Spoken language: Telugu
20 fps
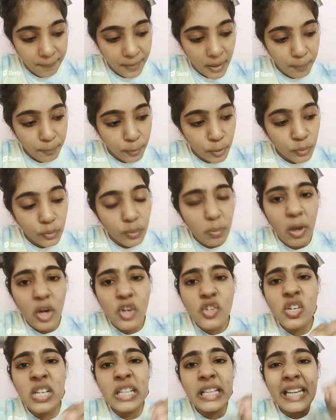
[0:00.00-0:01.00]
అప్పుడప్పుడు
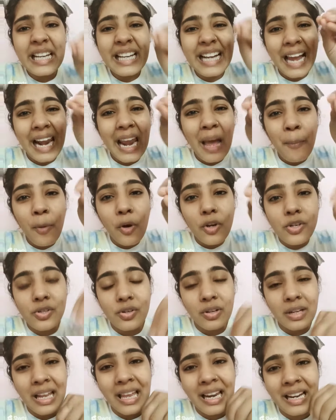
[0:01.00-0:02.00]
మనుషులకి కళా
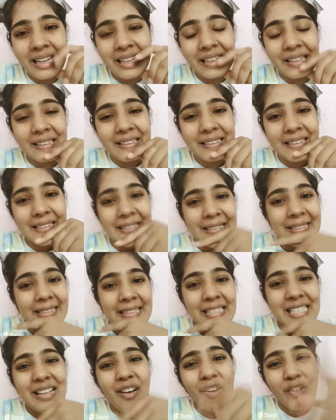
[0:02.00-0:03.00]
పోషణ ఉండాలండి
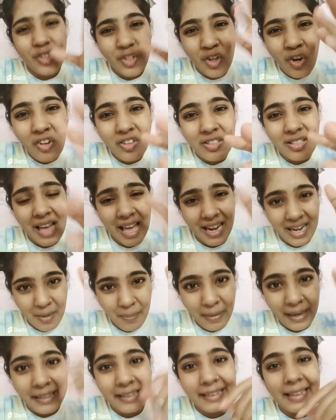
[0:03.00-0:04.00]
సంవత్సరం
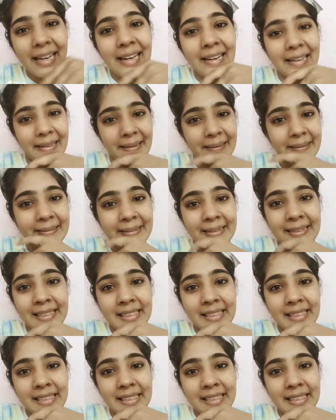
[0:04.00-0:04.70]
ఒకసారైనా బయటికి వెళ్ళండి